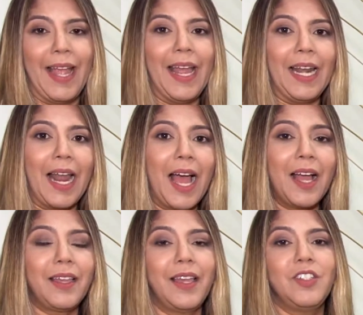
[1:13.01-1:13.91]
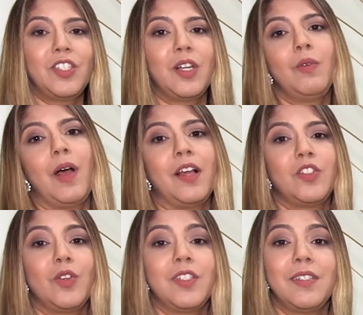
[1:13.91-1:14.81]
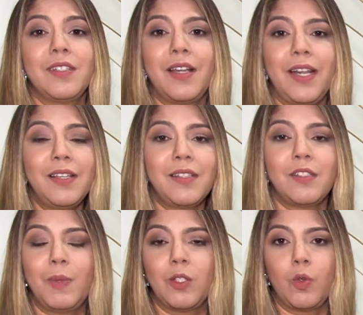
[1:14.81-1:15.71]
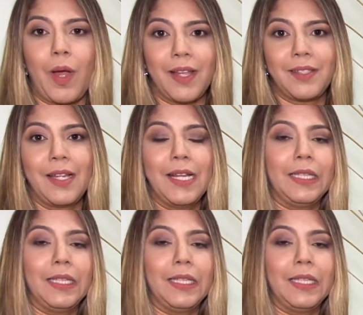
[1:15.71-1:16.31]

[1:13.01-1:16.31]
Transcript: É lá que estão as nossas crenças pessoais,